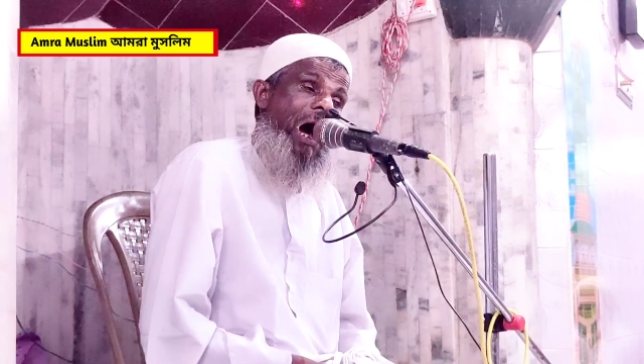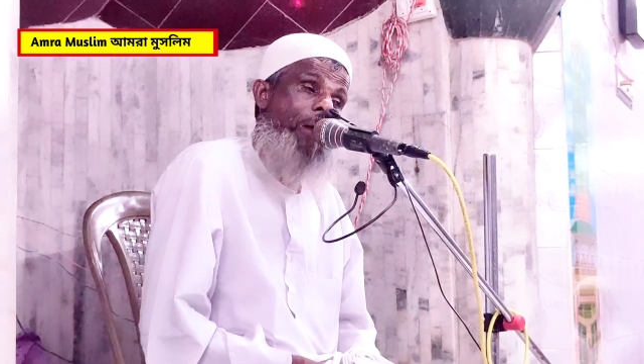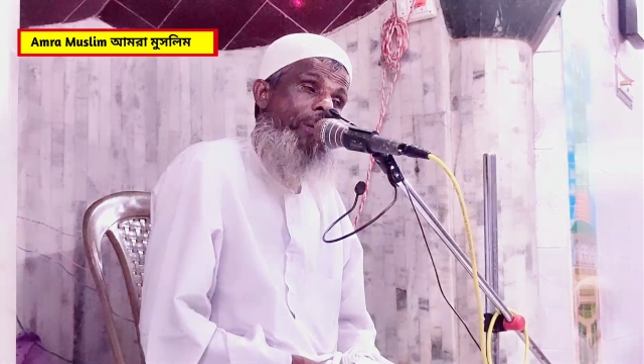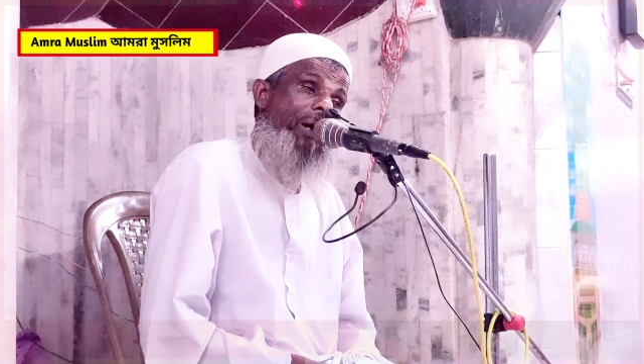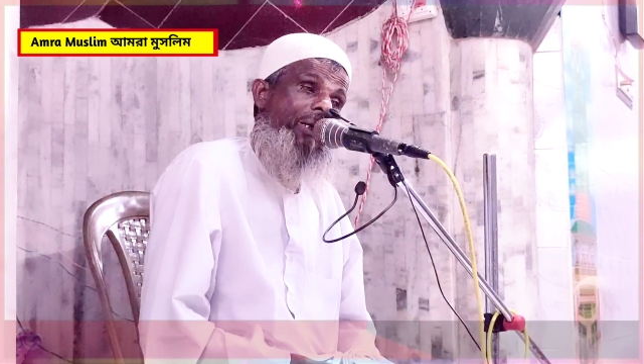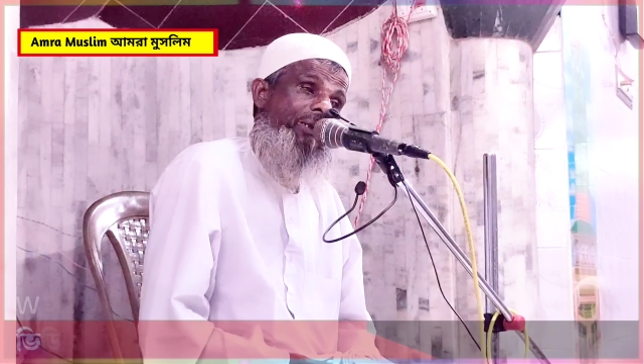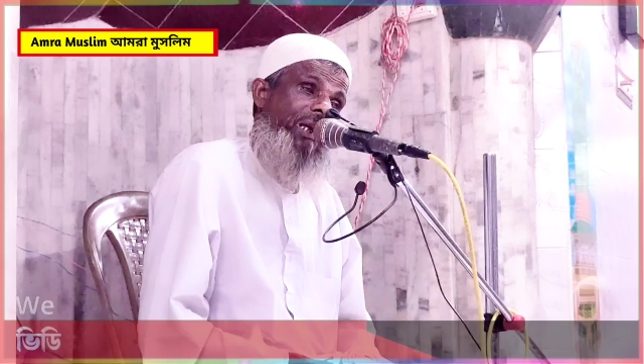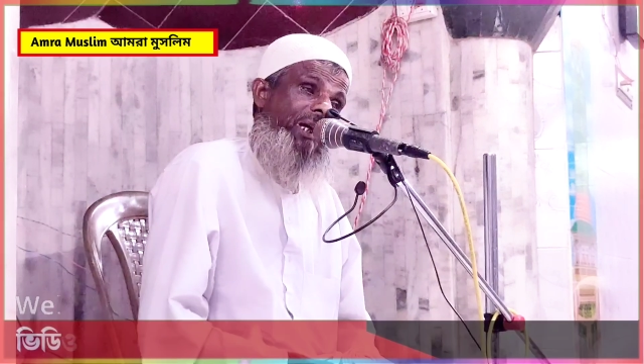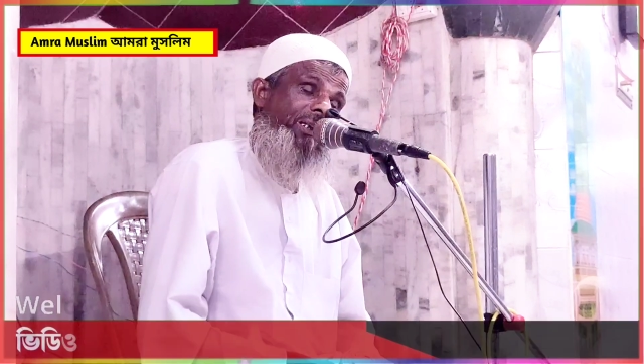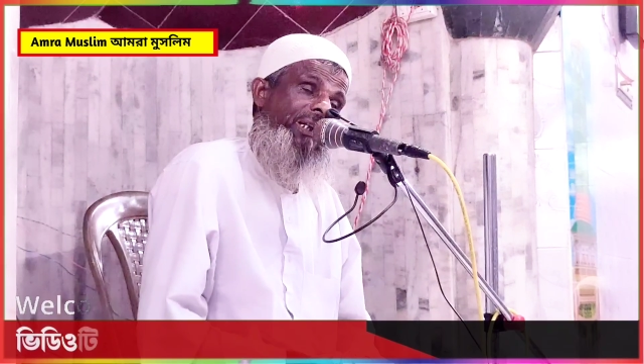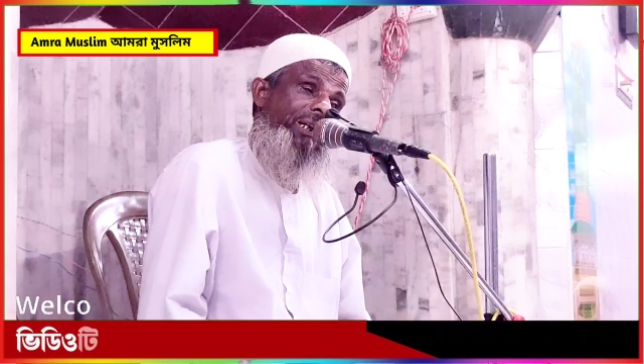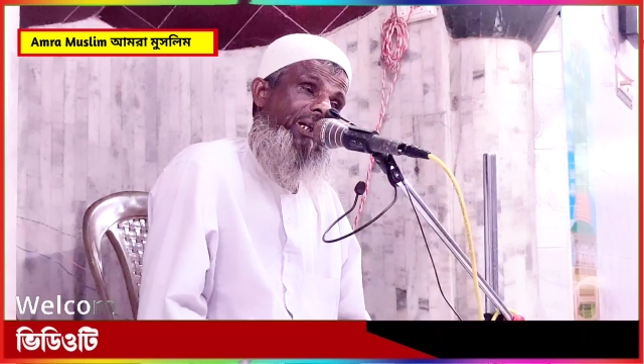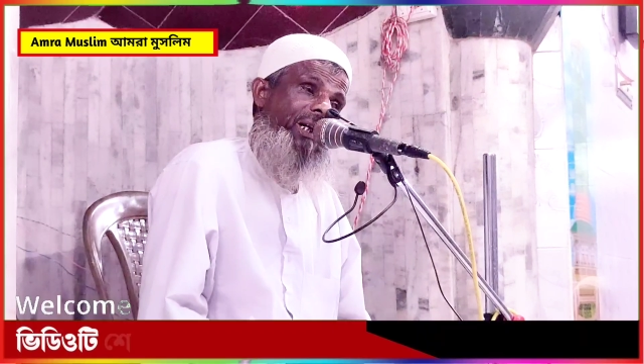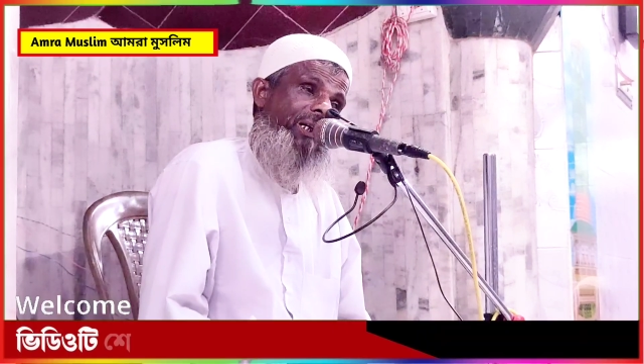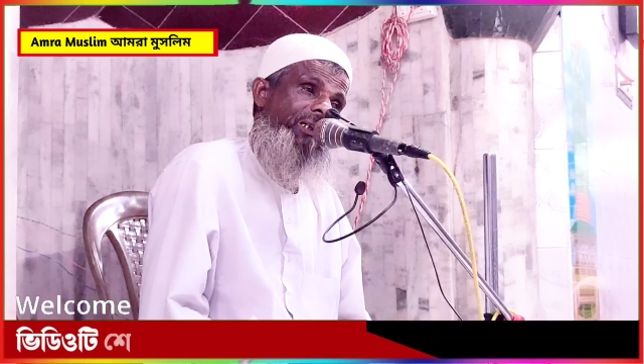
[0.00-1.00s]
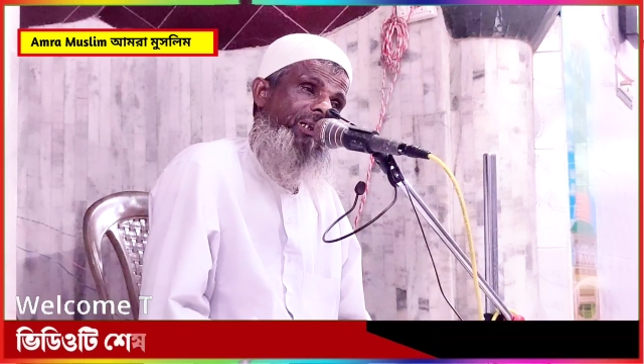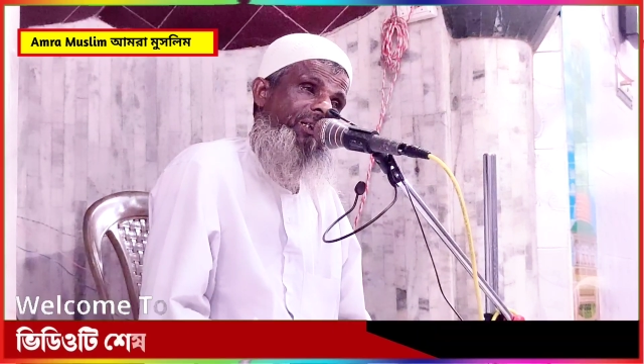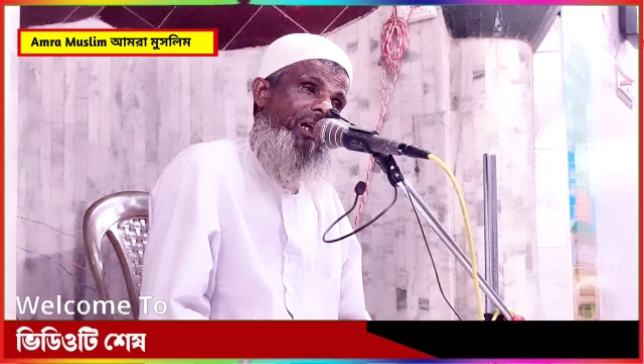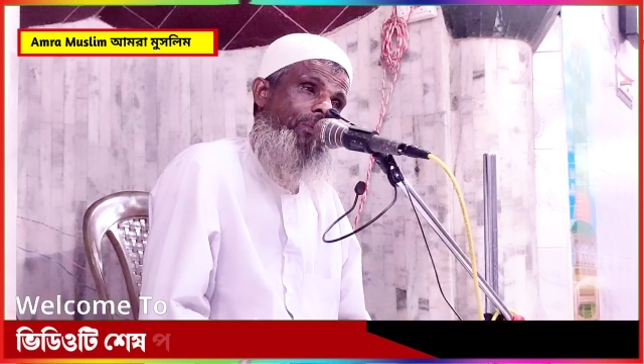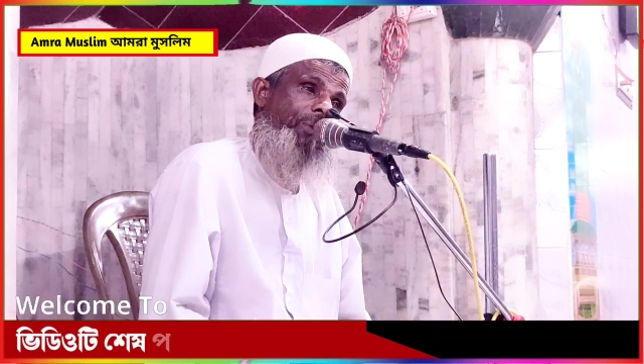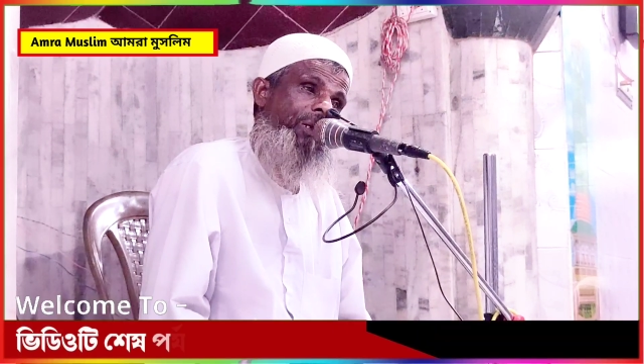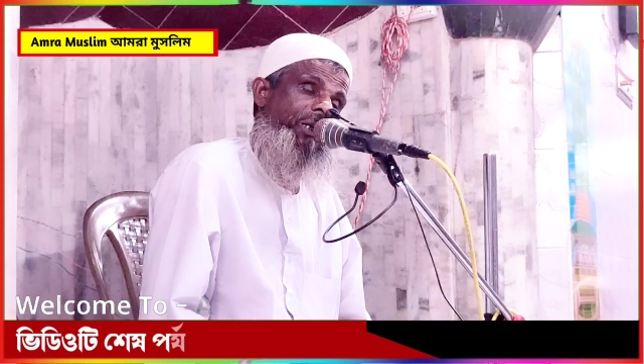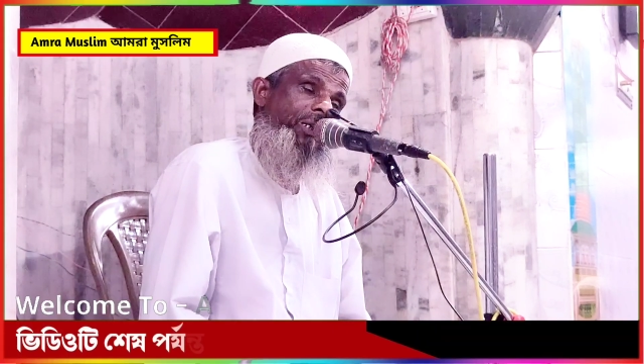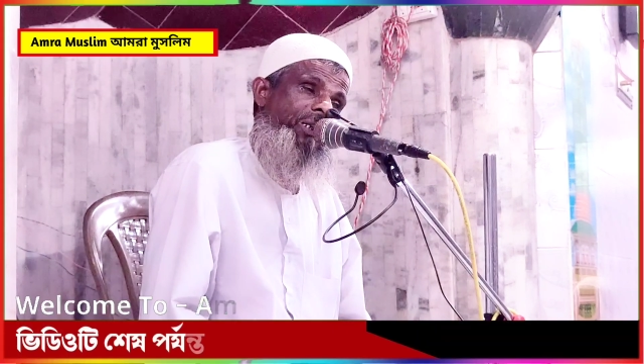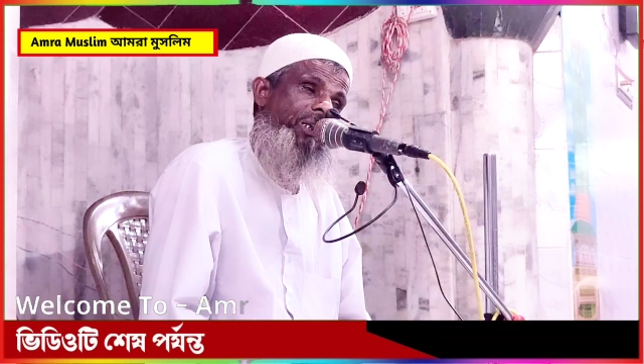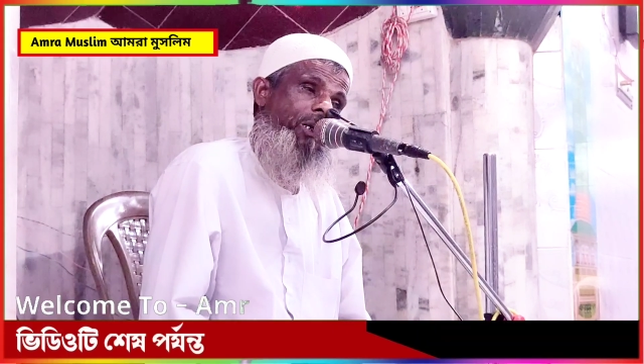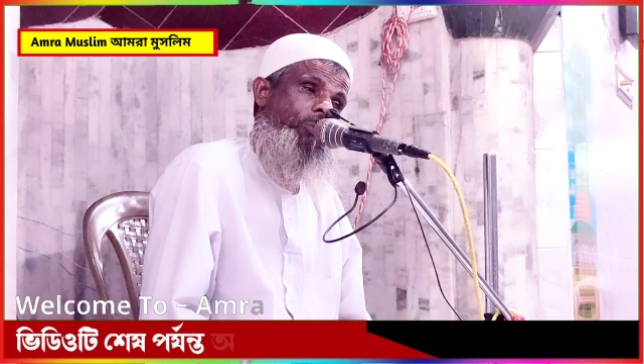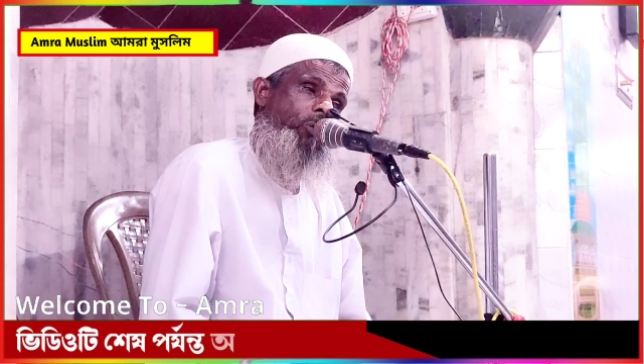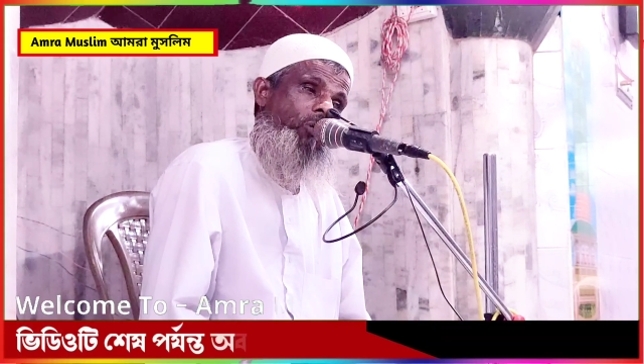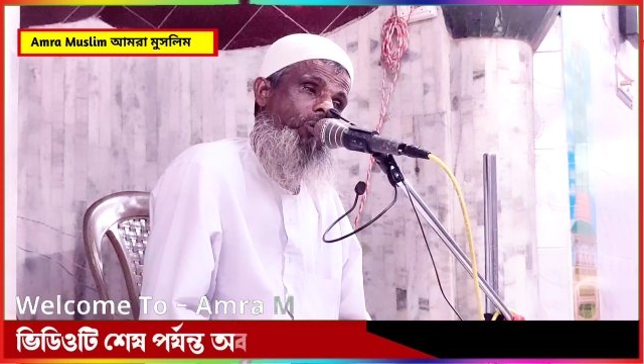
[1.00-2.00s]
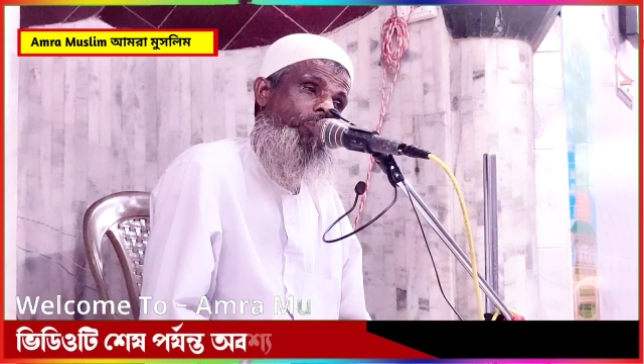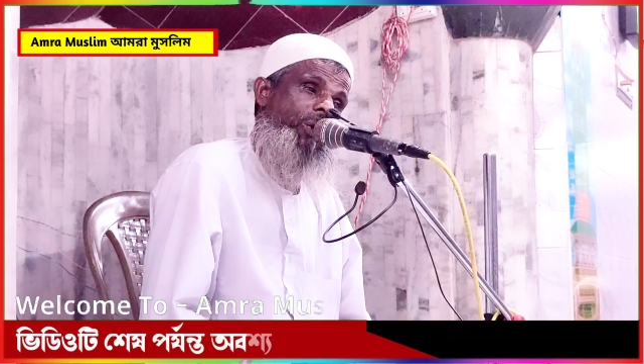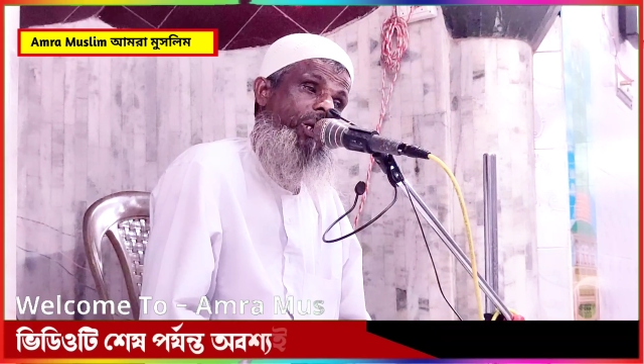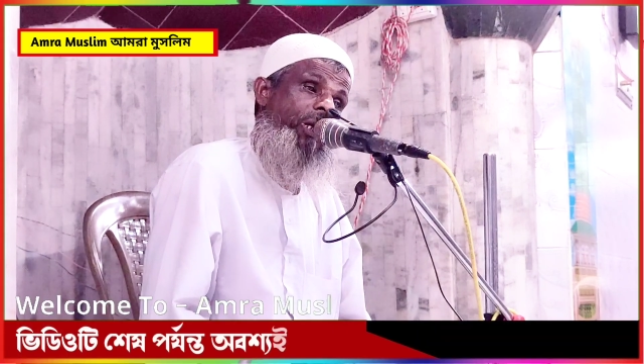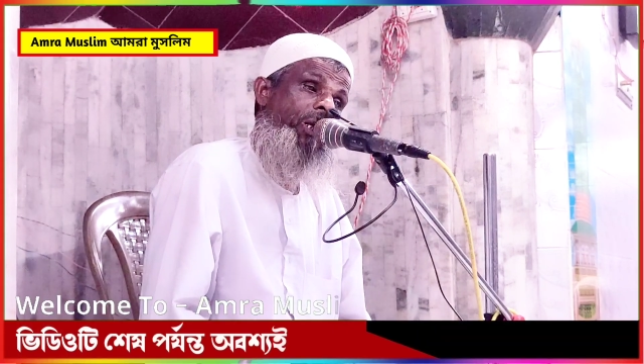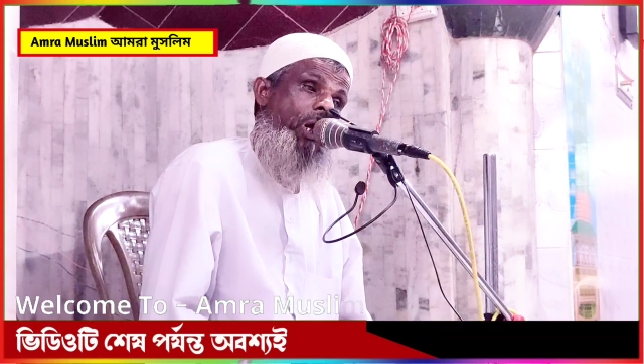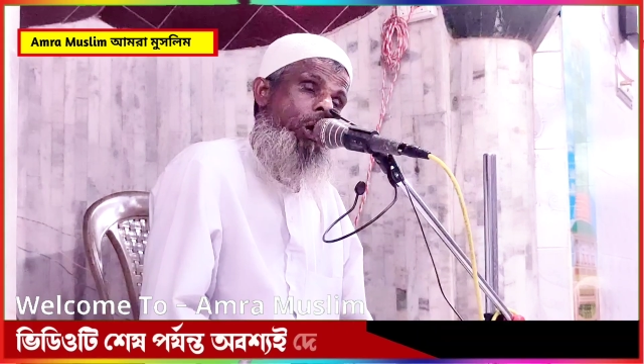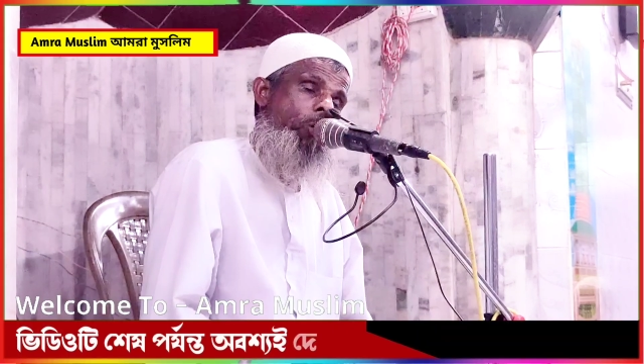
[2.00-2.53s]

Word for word: আবার তাদের কাছে যাবেন গিয়ে বলবেন